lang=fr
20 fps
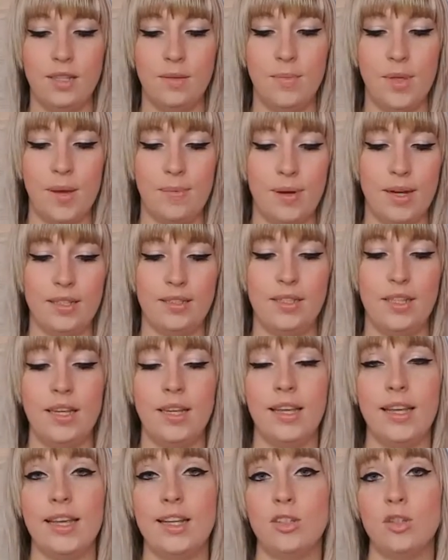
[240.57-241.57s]
c'est bien
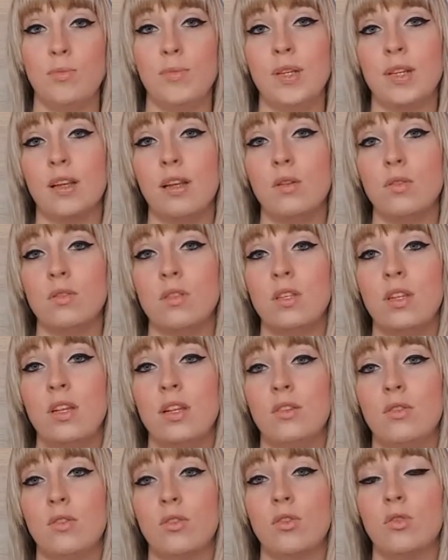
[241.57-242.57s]
pratique. Et je mettrai aussi
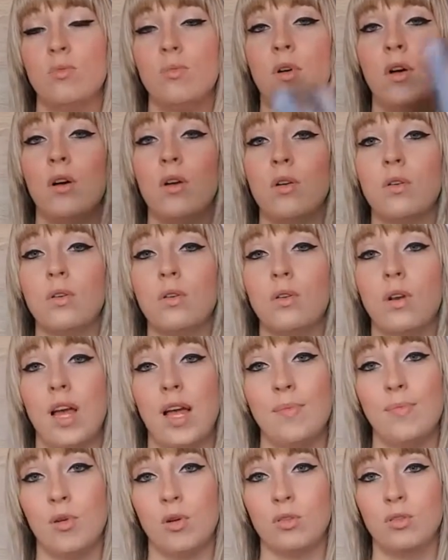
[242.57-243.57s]
les documents euh,
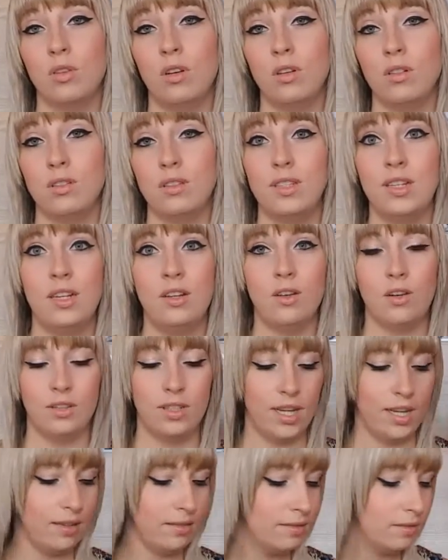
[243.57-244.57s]
importants s'il y
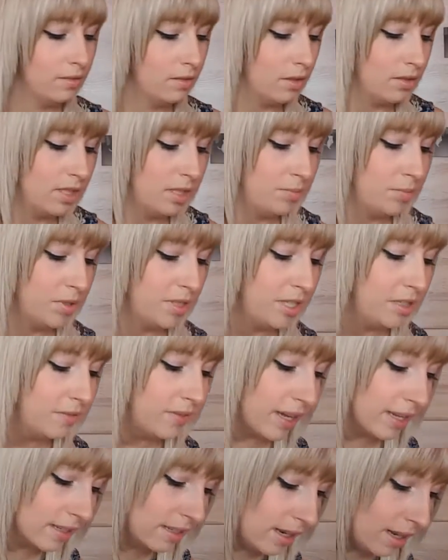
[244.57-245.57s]
en a dans cette petite
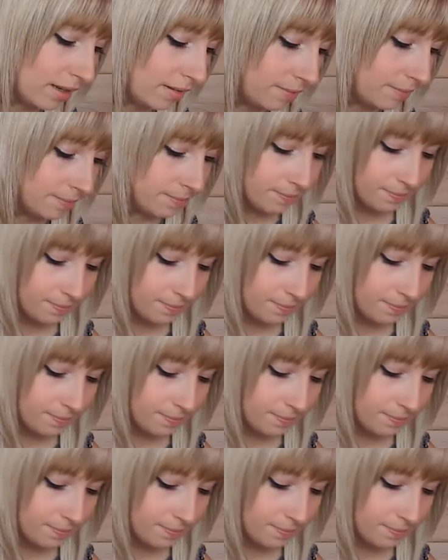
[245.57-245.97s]
part là.